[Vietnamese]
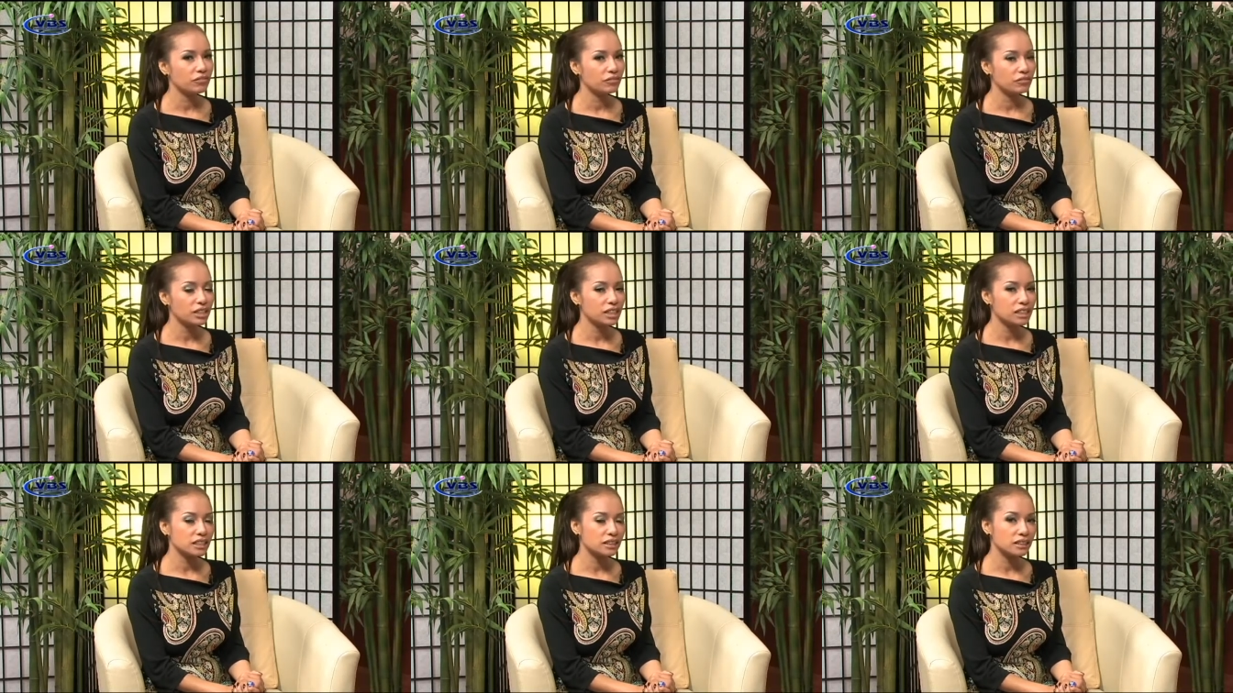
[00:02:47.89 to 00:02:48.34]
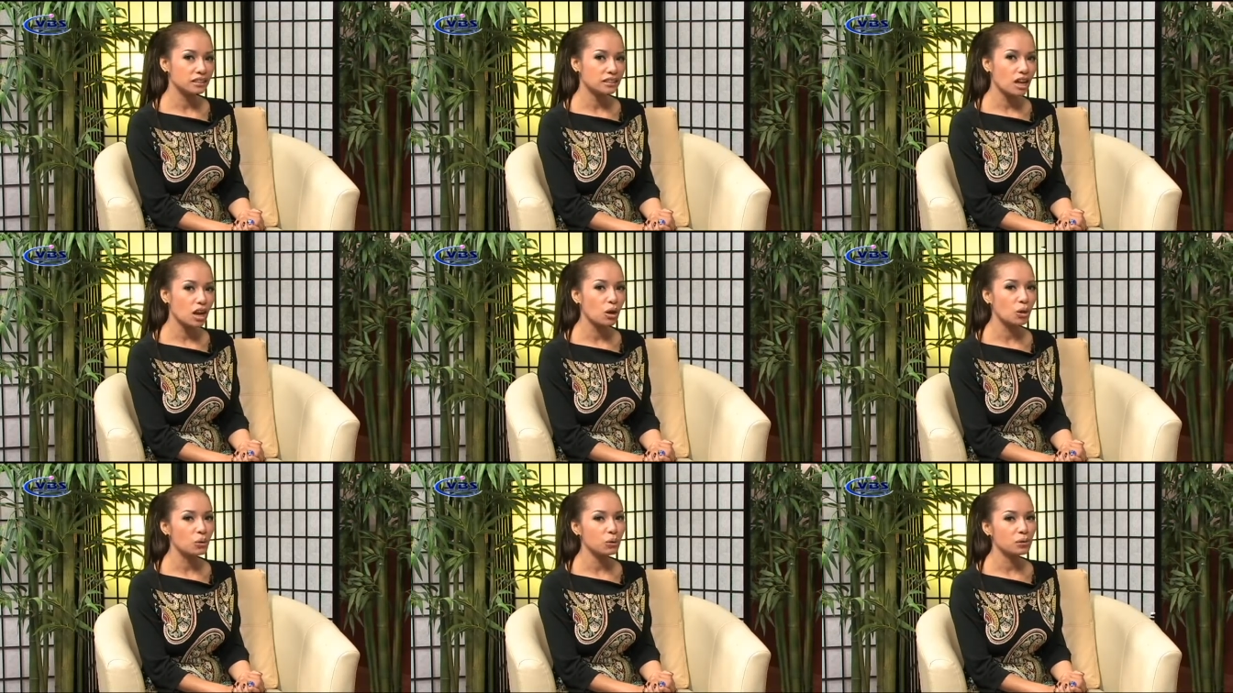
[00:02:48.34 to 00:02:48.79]
phần
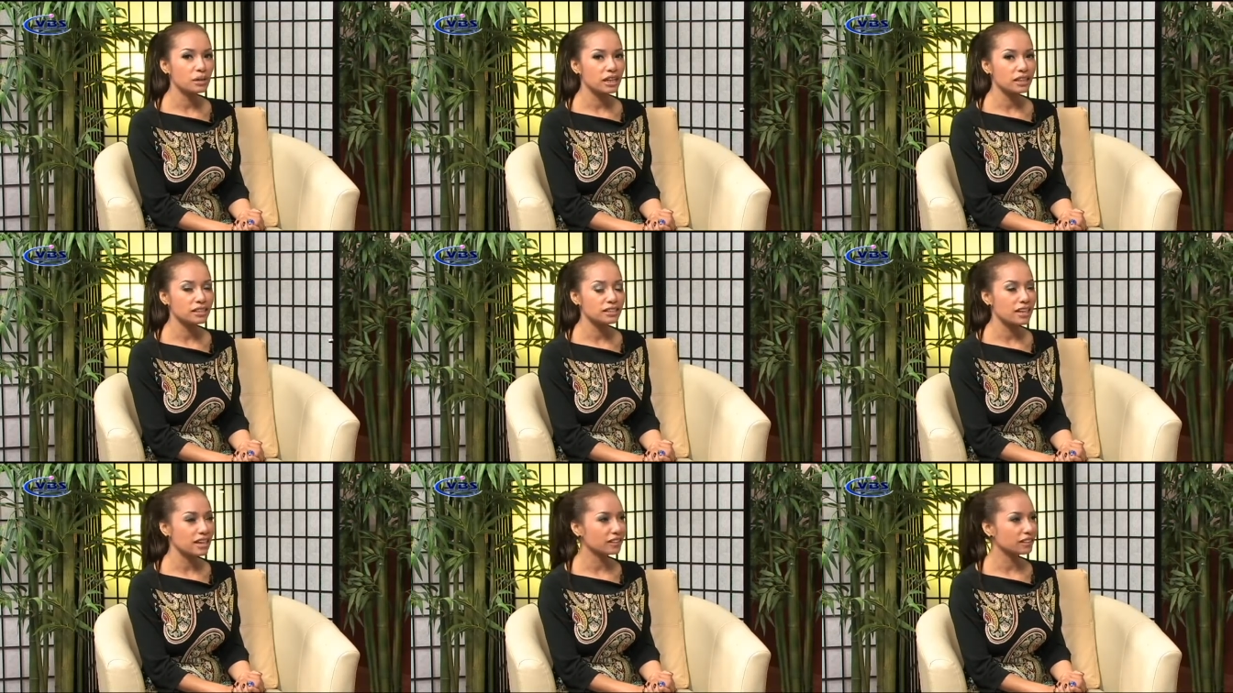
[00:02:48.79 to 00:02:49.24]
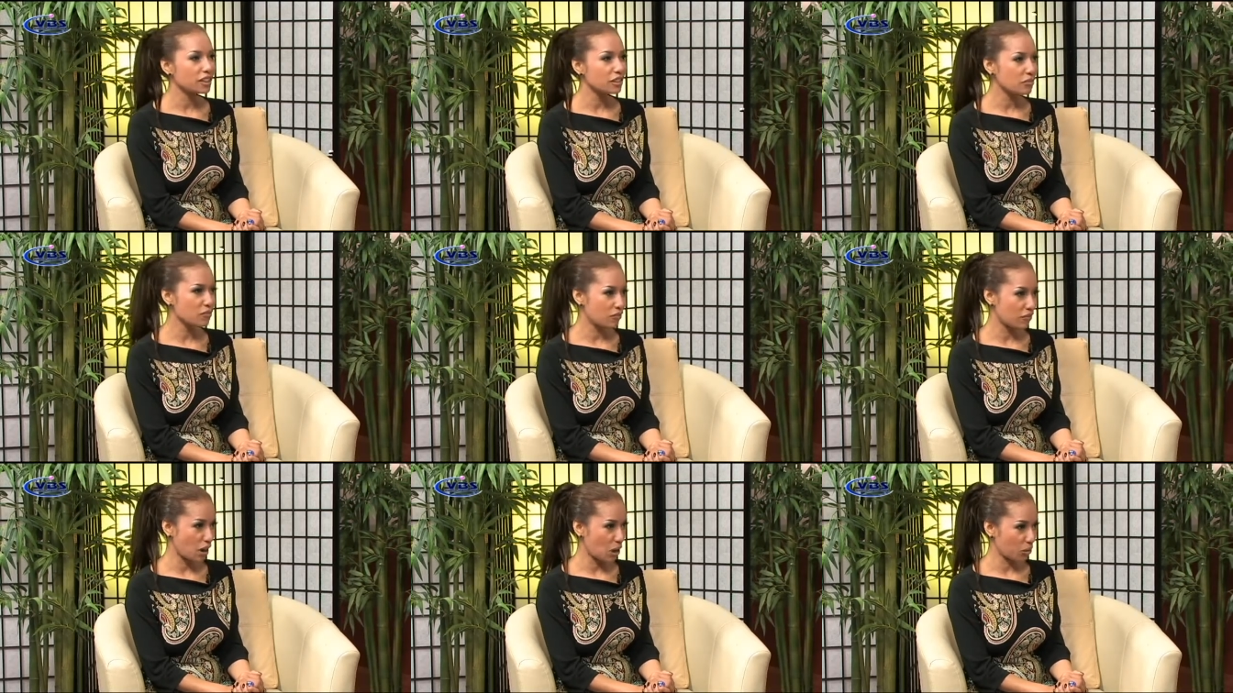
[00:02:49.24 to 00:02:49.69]
đầu là nhạc
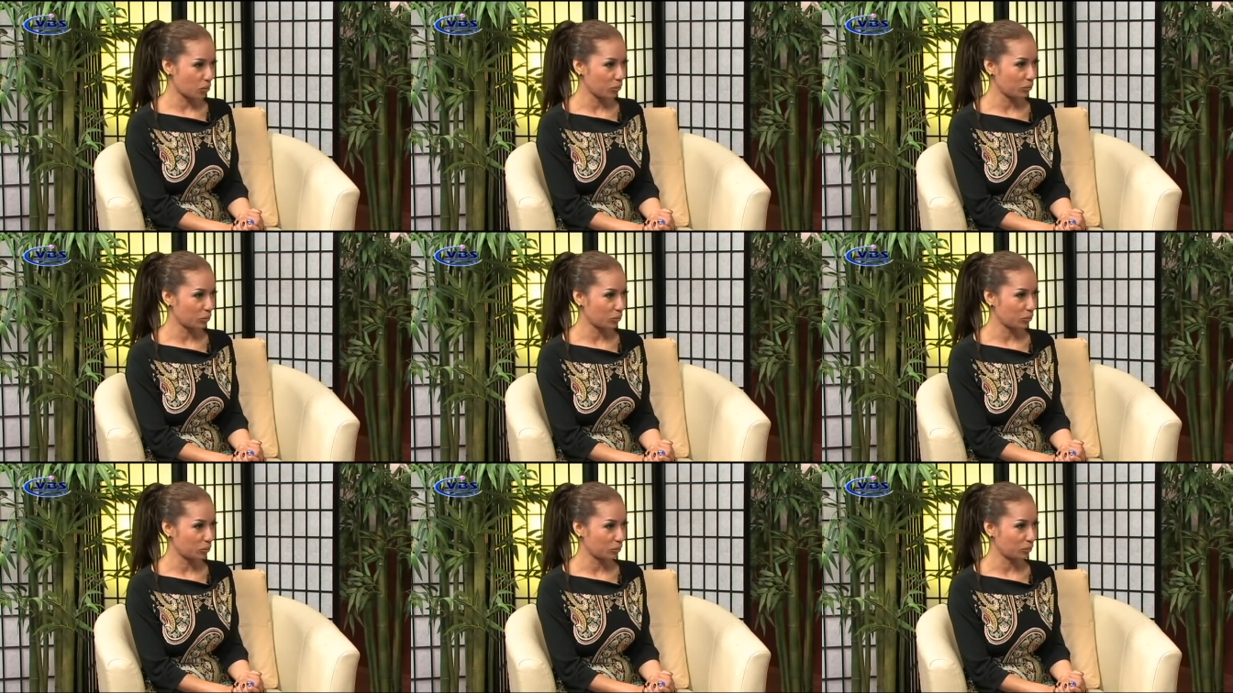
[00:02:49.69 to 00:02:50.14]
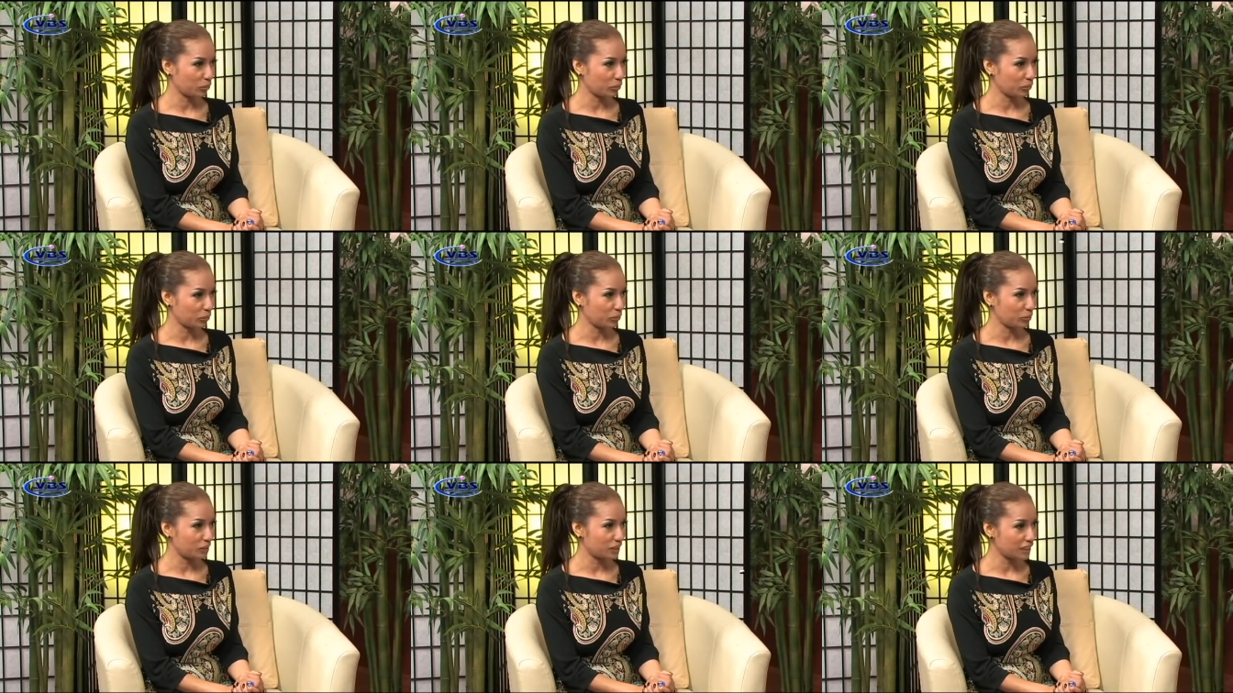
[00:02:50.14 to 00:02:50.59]
thính phòng
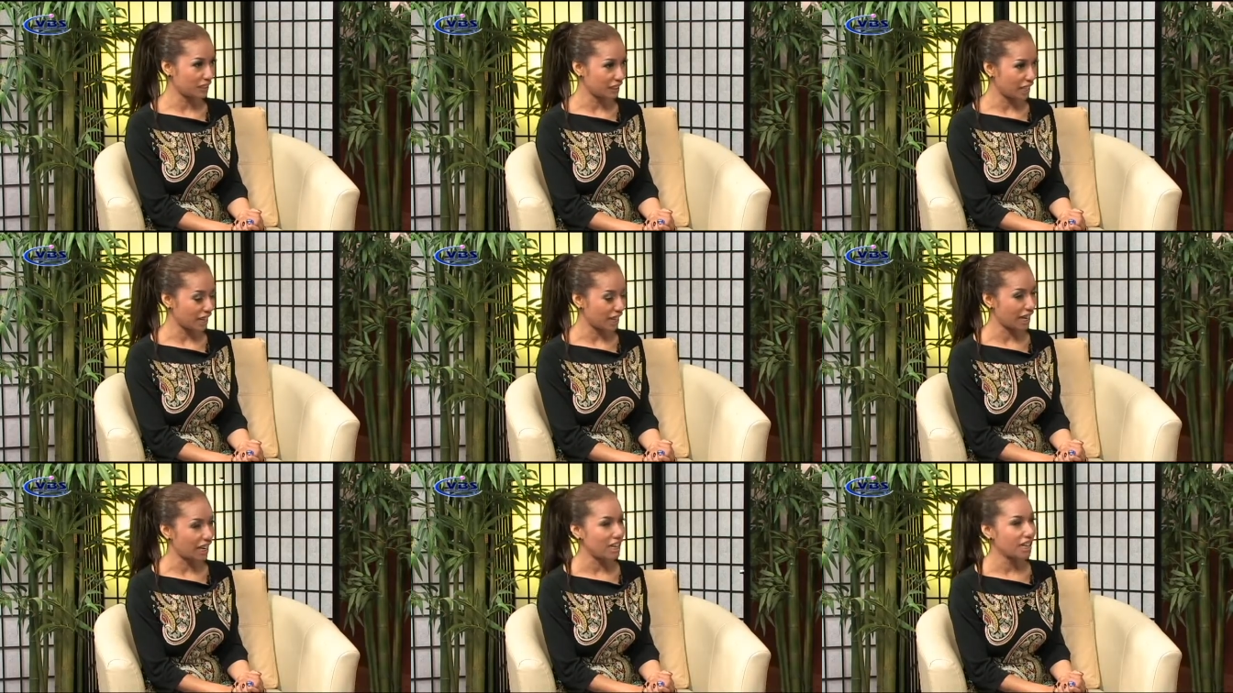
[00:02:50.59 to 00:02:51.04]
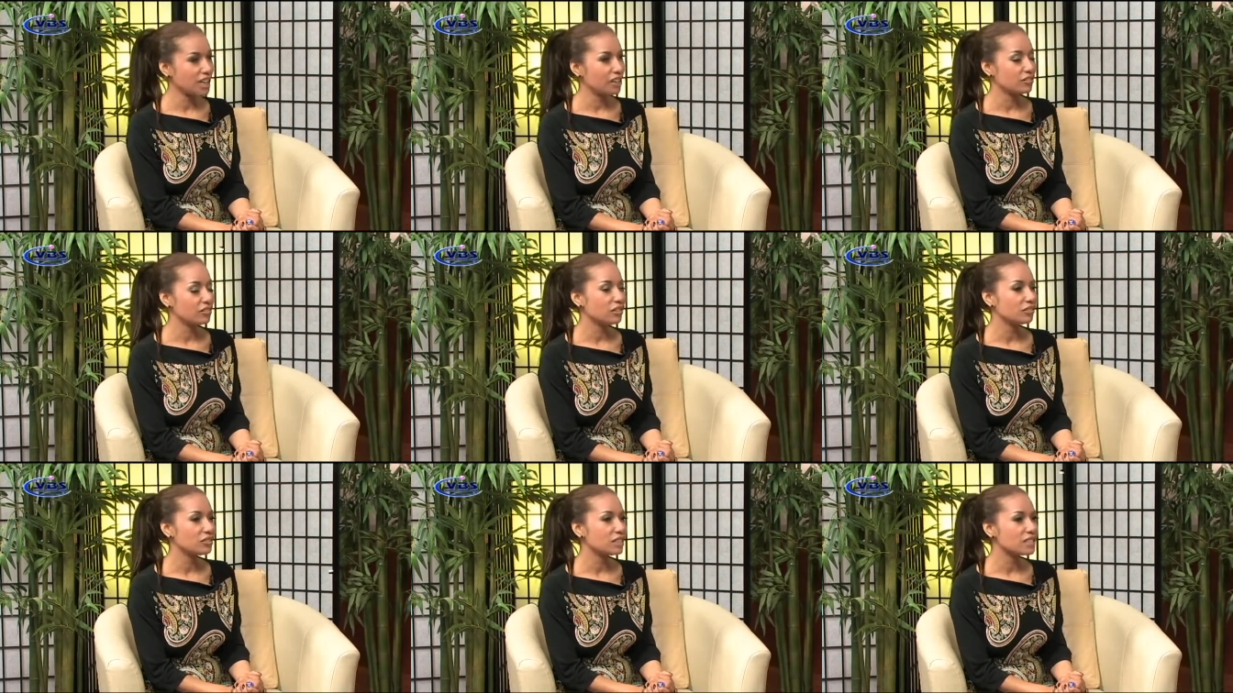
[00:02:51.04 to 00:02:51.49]
Đúng. Vâng. Dạ.
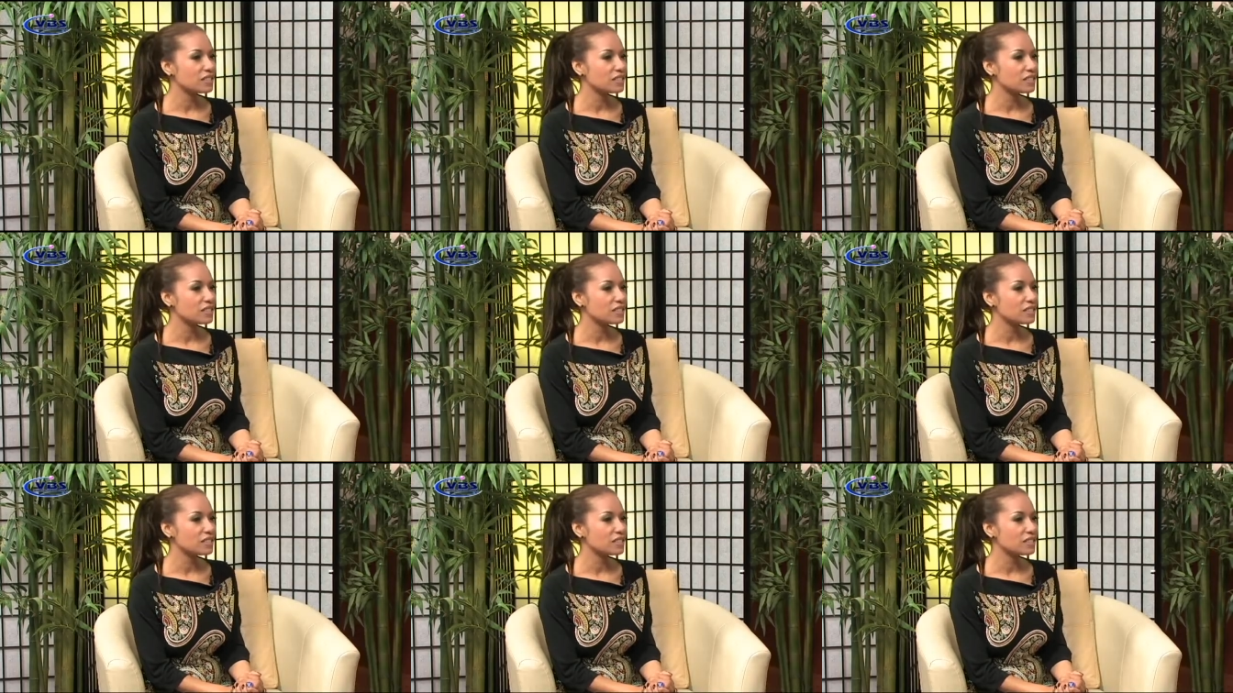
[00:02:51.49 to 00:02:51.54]
Và phần